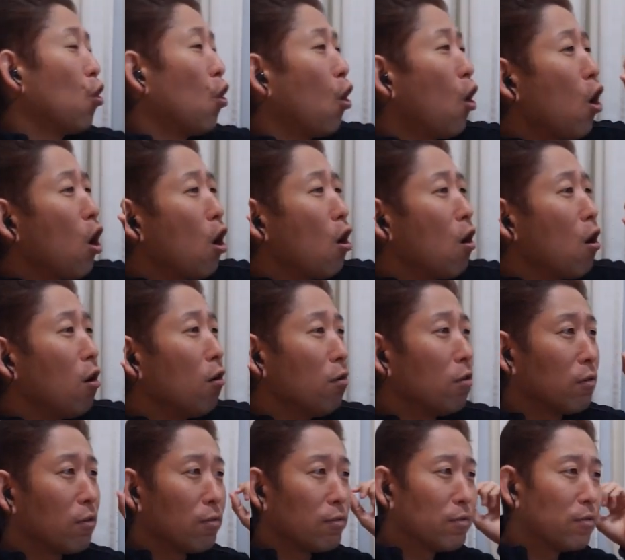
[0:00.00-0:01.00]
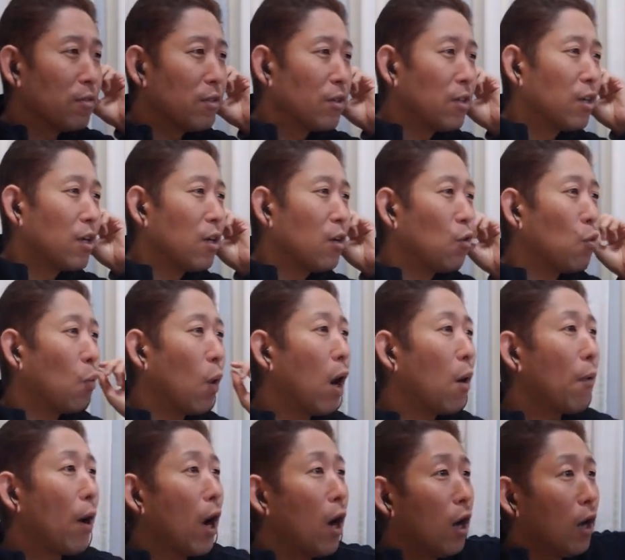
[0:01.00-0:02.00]
ほうわ
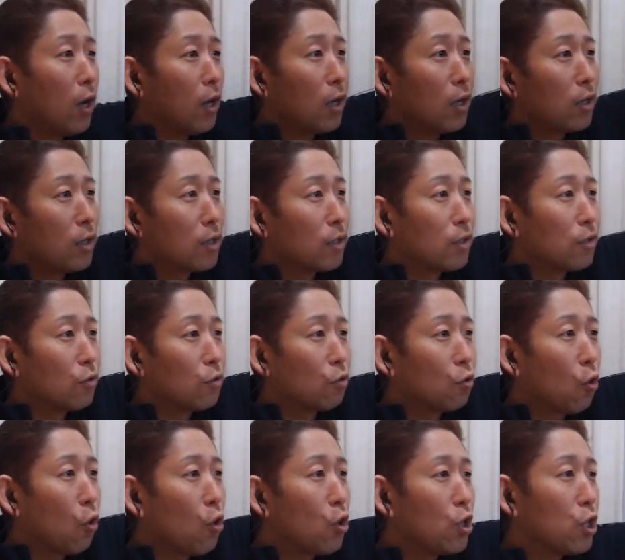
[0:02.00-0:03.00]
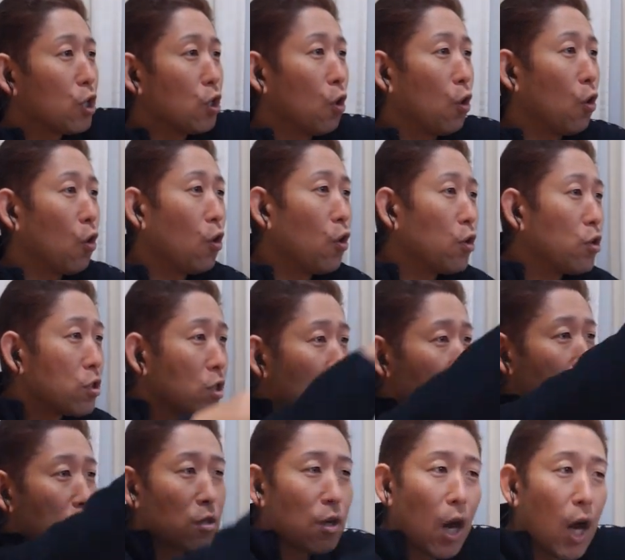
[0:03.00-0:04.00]
わすごいよ。
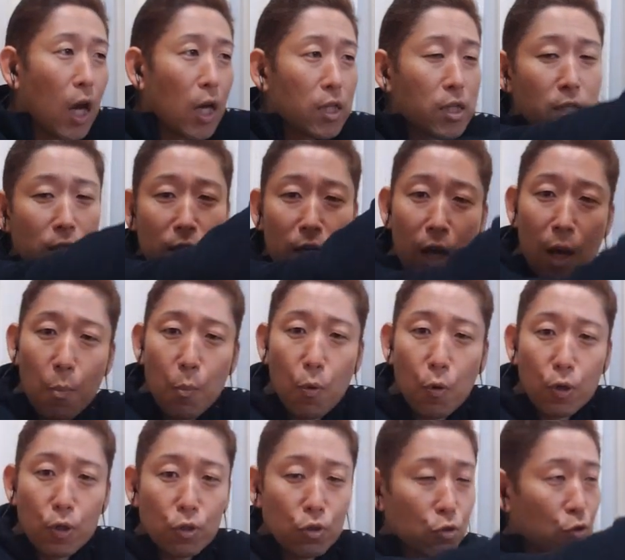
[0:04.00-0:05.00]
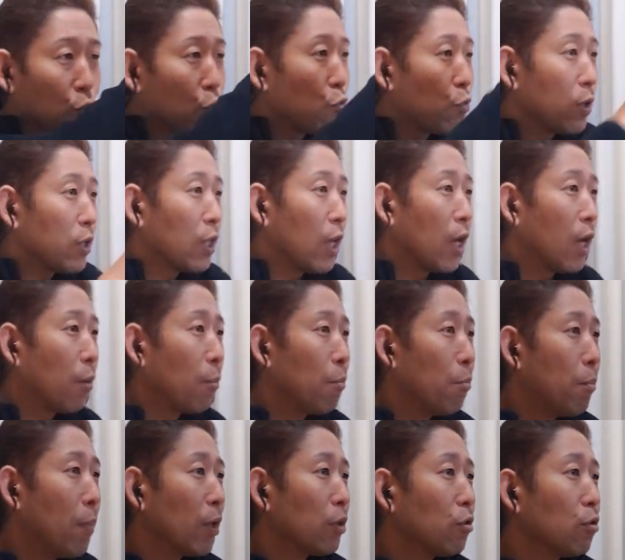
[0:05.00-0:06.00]
ジェシー君足がもう椅子の上で
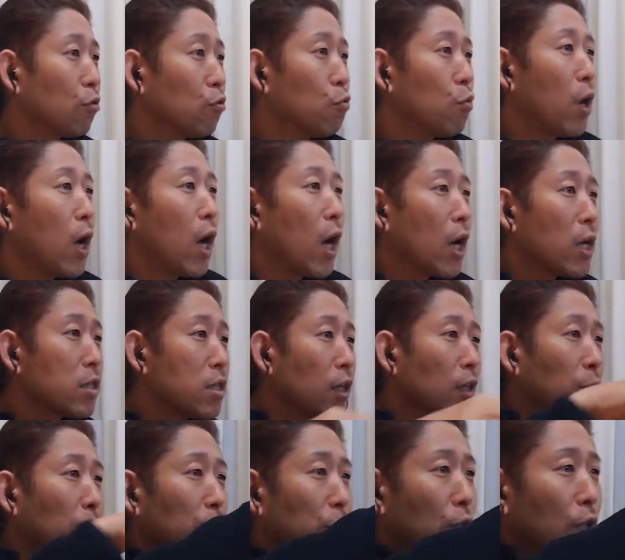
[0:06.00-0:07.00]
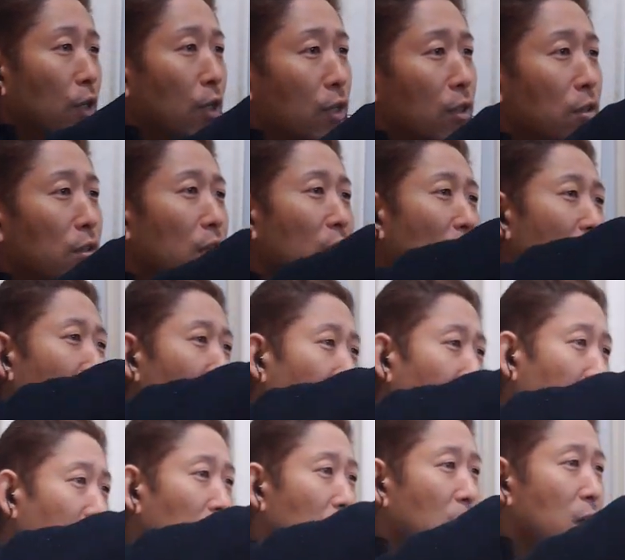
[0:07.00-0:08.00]
まっすぐ上上がっちゃってますからね。あ、
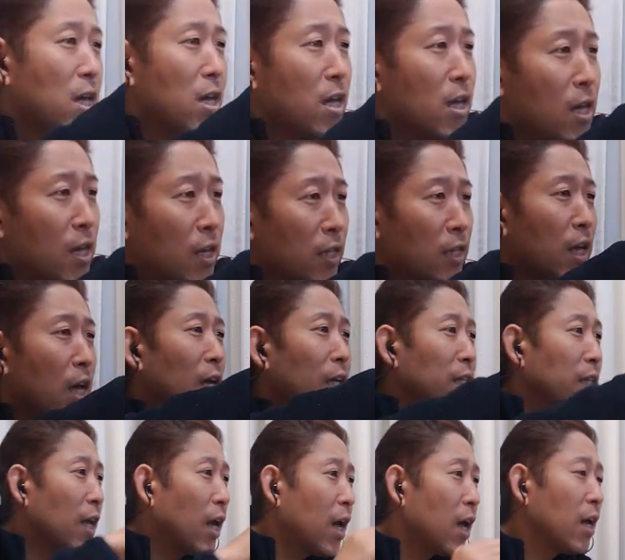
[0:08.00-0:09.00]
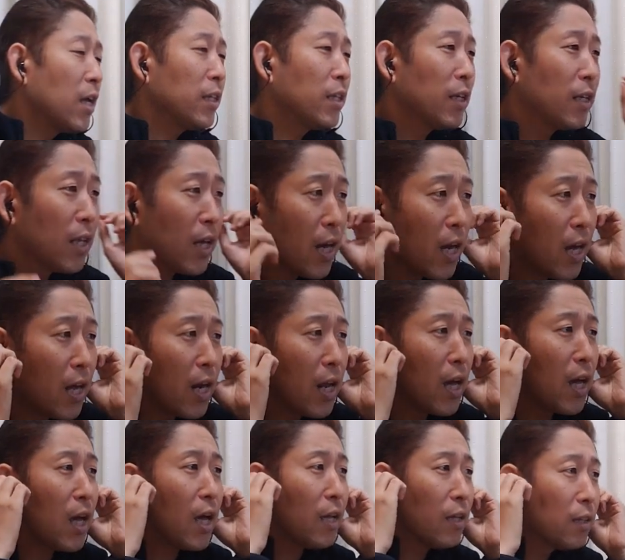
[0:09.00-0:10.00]
え、た、た、た、ば
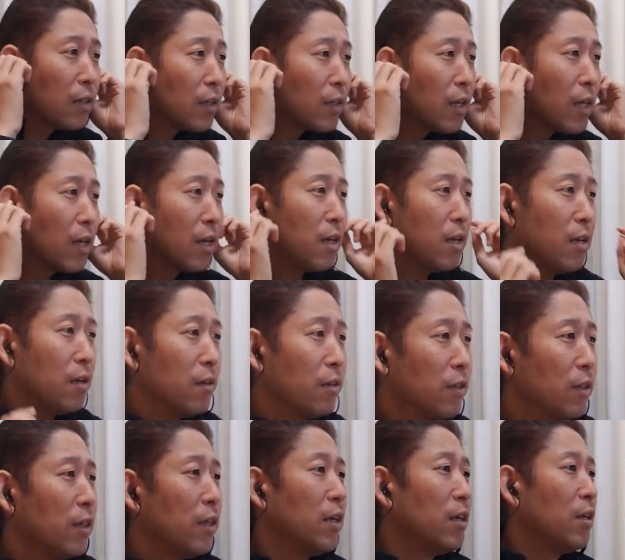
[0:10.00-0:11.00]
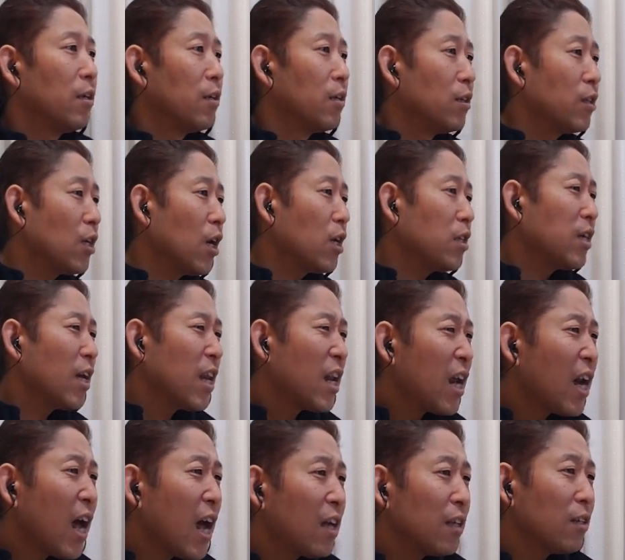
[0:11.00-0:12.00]
ら、え、さてあざ
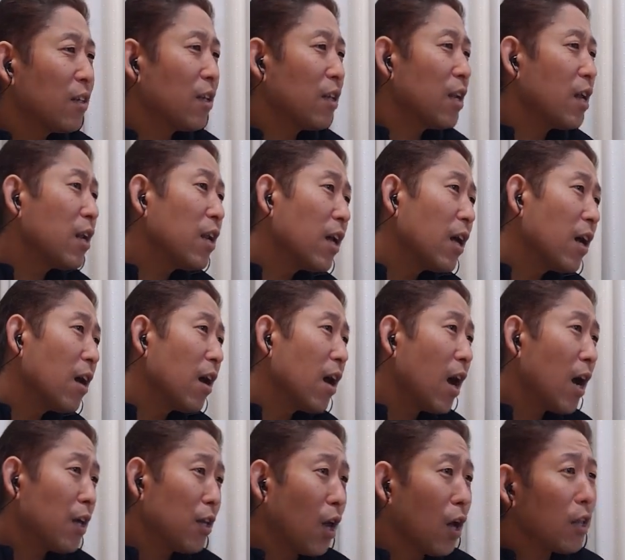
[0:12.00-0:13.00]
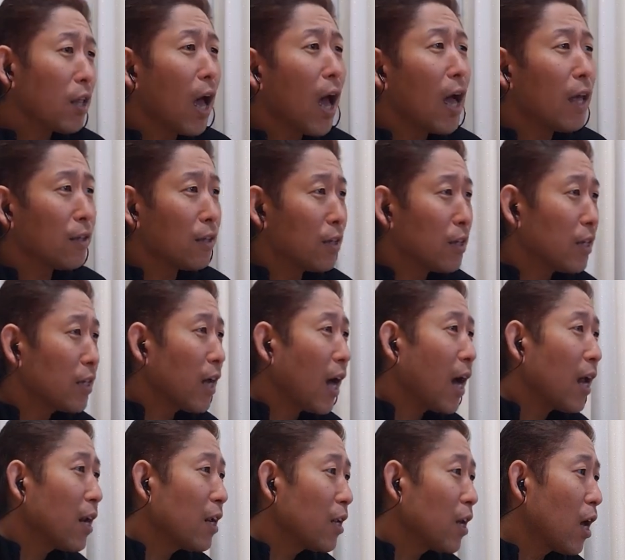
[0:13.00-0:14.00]
ざ、ち
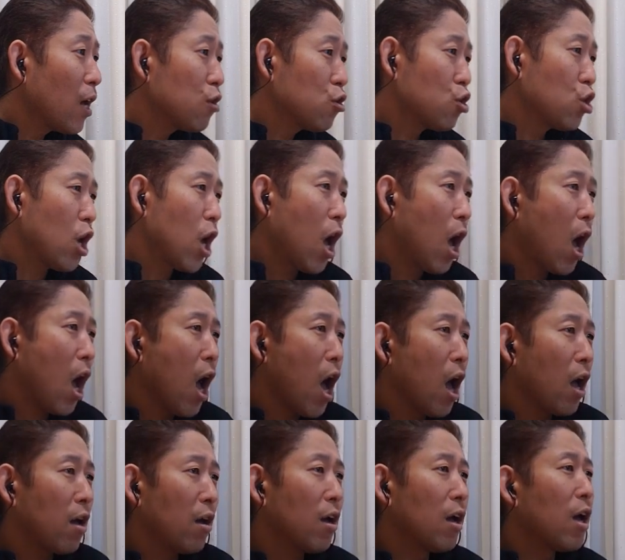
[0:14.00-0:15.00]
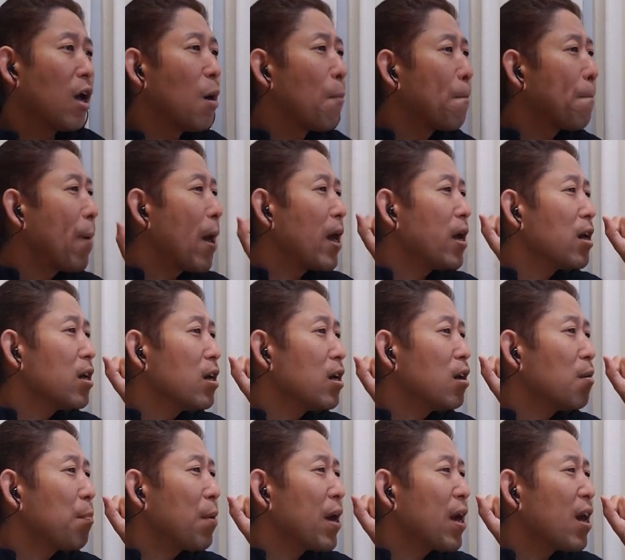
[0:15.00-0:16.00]
がれらっしゃ、
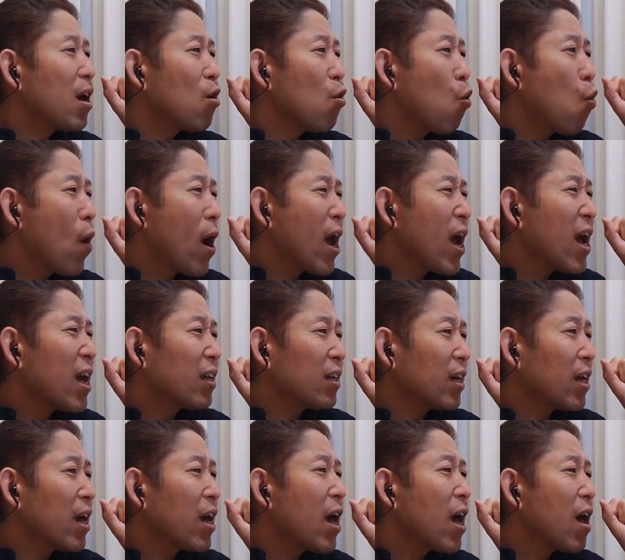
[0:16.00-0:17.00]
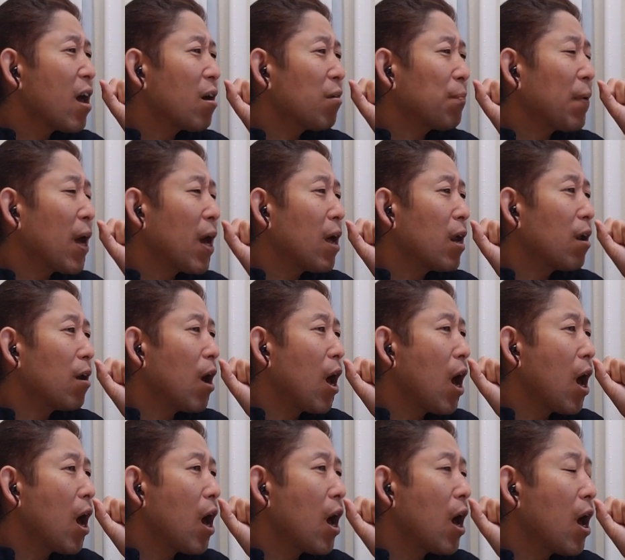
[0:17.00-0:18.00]
ベイビーウィーケ
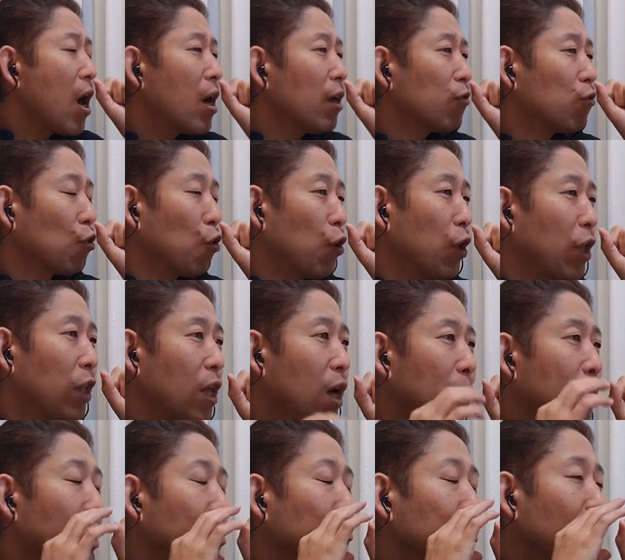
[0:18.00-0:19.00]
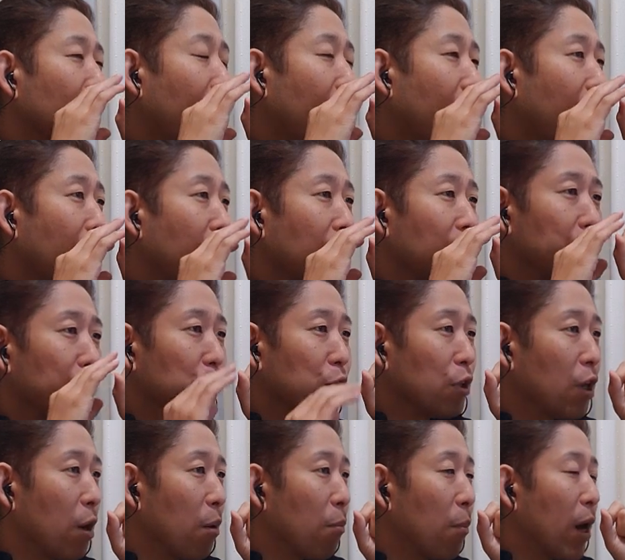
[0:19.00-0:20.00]
ンパラ。すごいね、生歌感があります
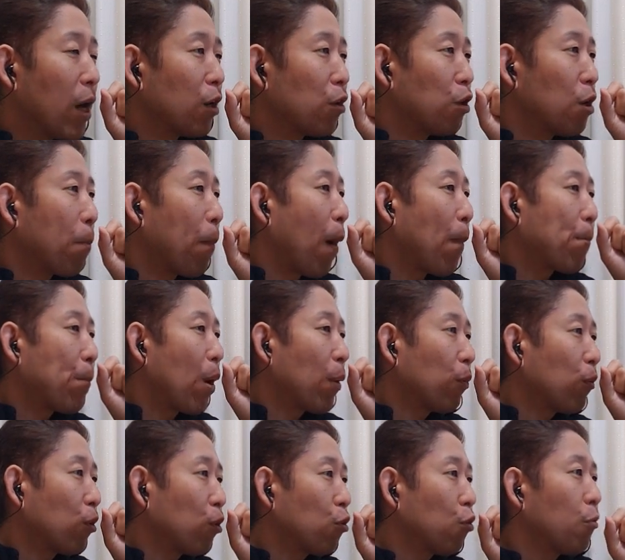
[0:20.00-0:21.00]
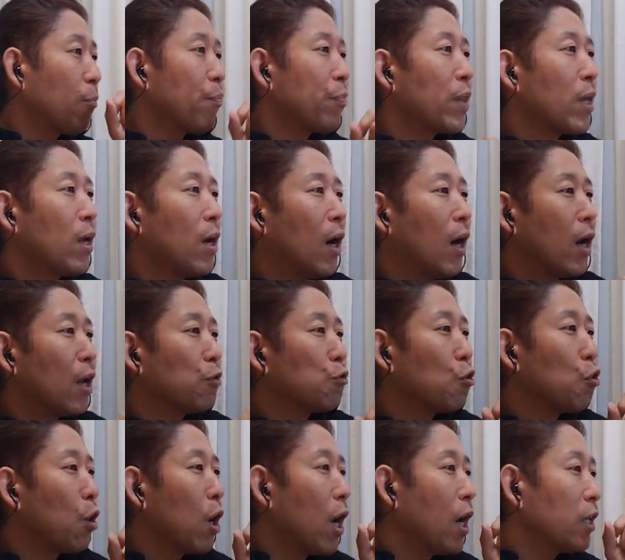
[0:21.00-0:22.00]
ね。マイクにパッパッという破
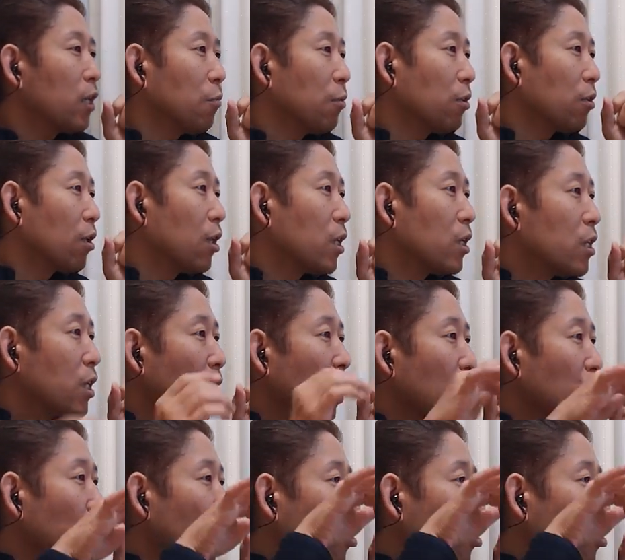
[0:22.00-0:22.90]
裂音が入ってます。だか